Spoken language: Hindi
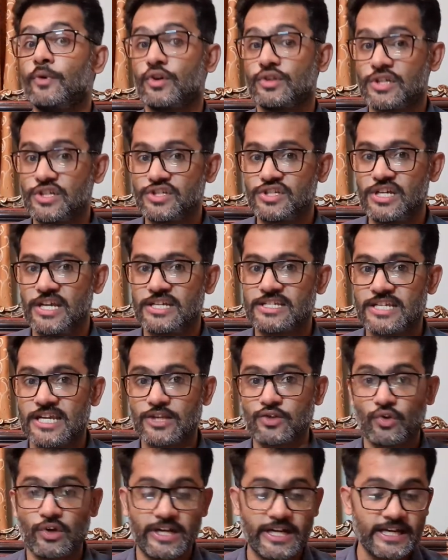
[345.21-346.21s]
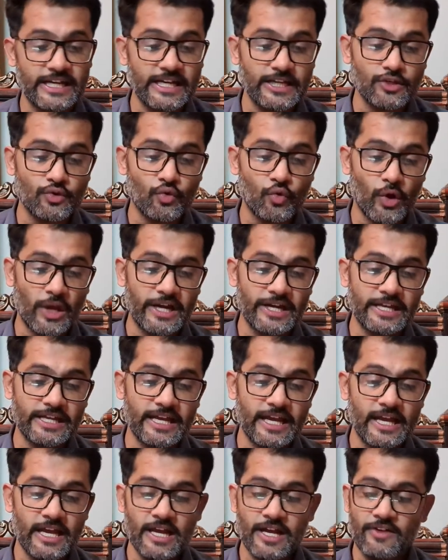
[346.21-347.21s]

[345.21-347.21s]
बहुत अच्छी है इसकी जो लीड की जो क्वालिटी है